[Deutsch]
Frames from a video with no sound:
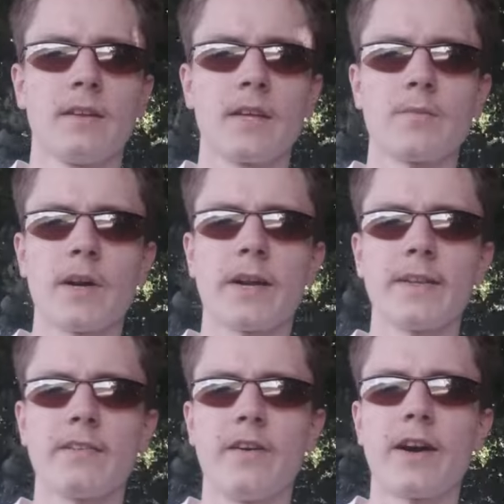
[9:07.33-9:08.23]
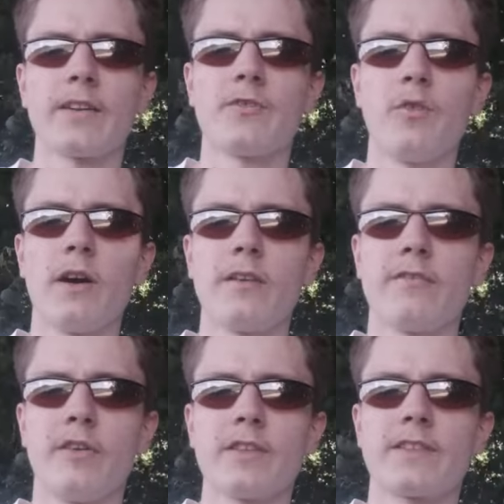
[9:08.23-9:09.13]
Ich mache gerade eine Fahrradtour
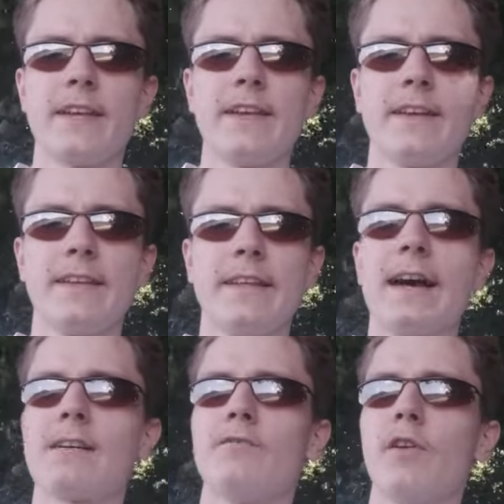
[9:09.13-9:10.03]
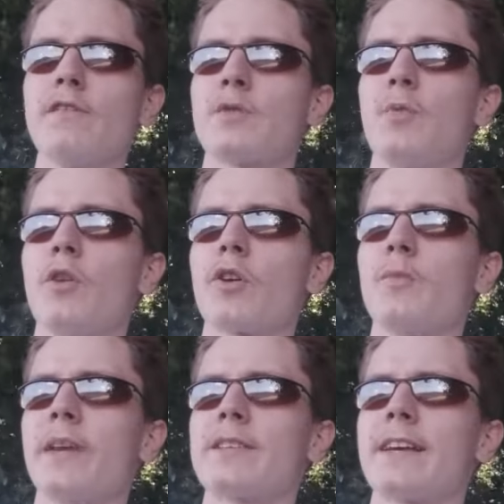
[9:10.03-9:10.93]
von Celle nach Wolfsburg
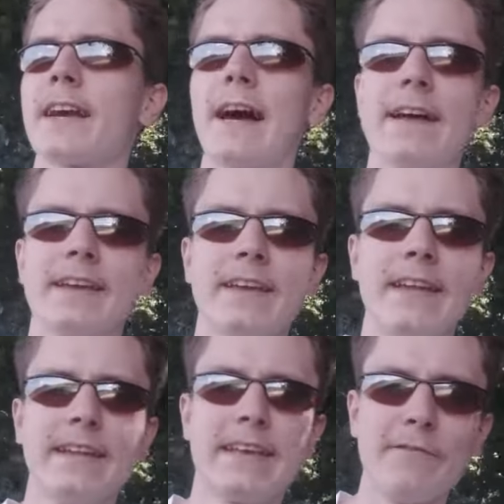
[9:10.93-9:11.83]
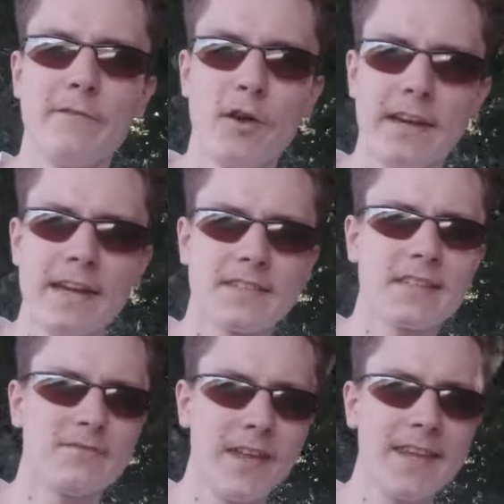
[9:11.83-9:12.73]
und bin jetzt hier gerade in Gifhorn. Es
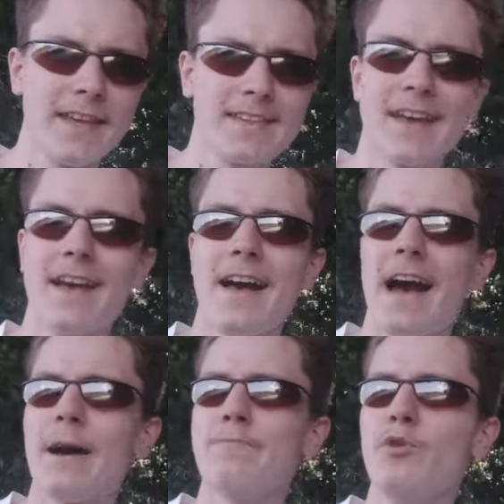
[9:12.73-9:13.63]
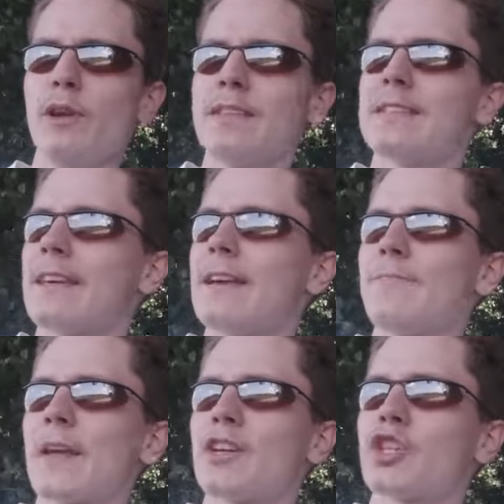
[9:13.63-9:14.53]
ist windig am Mühlensee,
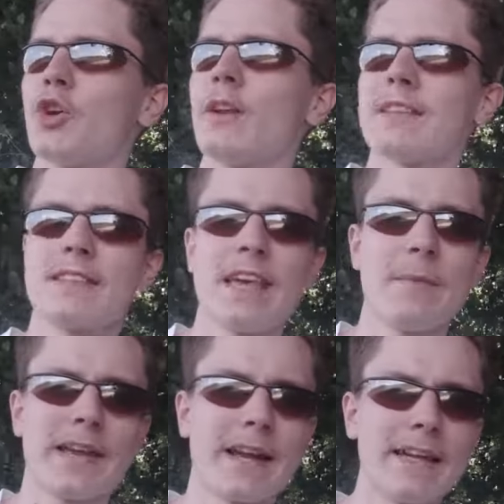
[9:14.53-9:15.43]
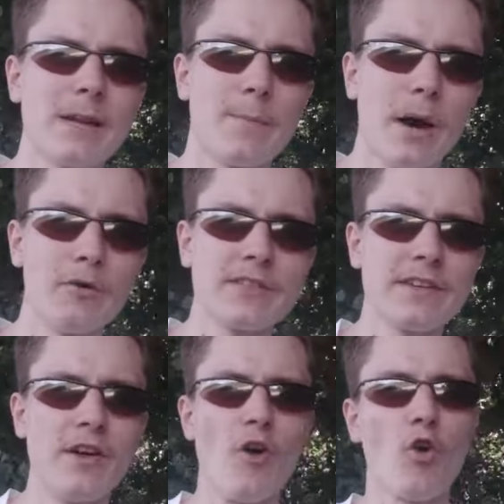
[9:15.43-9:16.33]
ein schöner See. Ich mache hier gerade eine
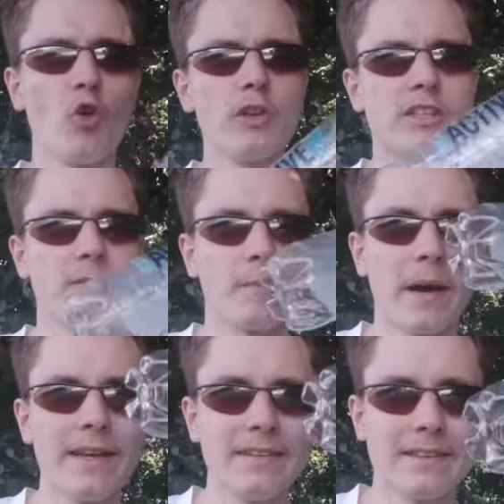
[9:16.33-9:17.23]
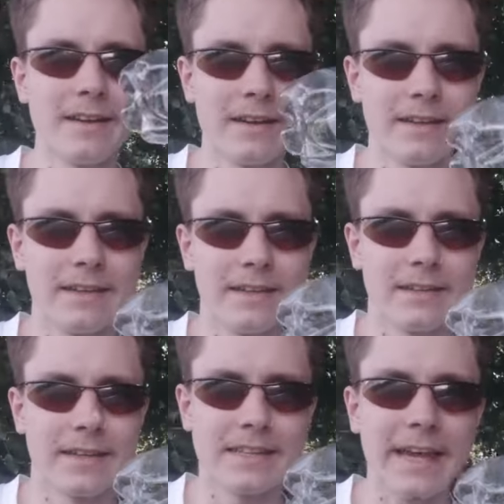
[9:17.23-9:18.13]
Pause und mein
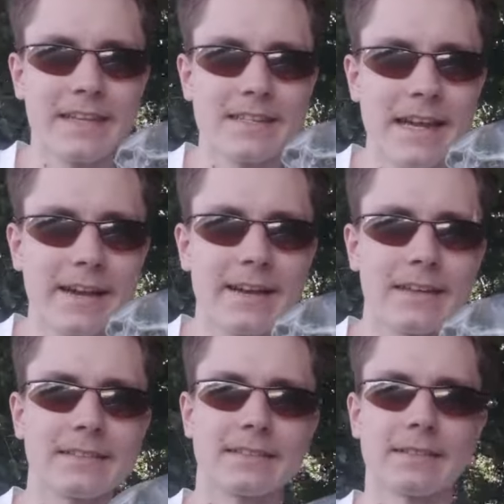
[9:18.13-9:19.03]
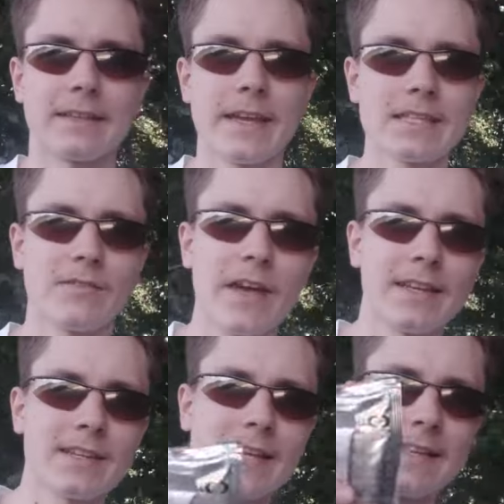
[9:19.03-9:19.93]
Getränk ist leer gegangen. Jetzt werde
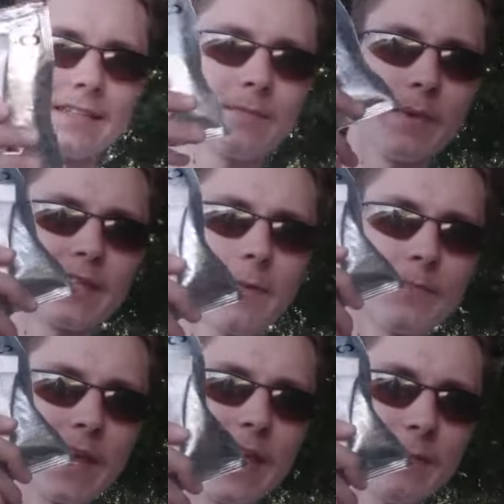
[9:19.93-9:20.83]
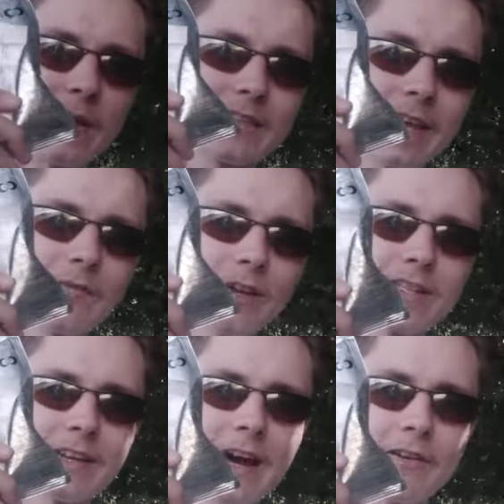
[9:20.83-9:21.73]
ich das Ganze mit dem
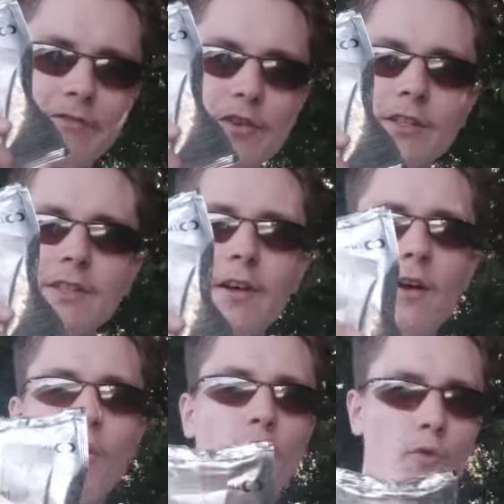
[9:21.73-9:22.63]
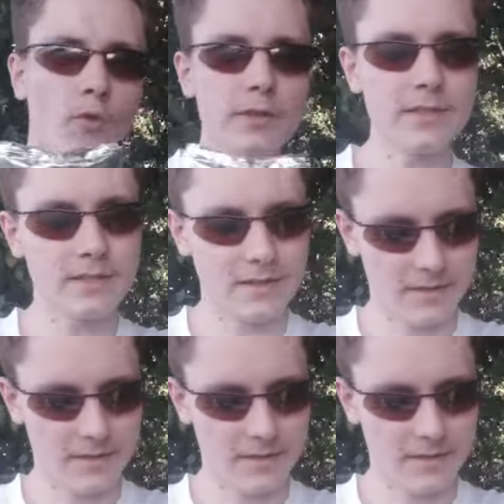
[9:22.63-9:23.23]
EPA-Trinkwasser nachfüllen und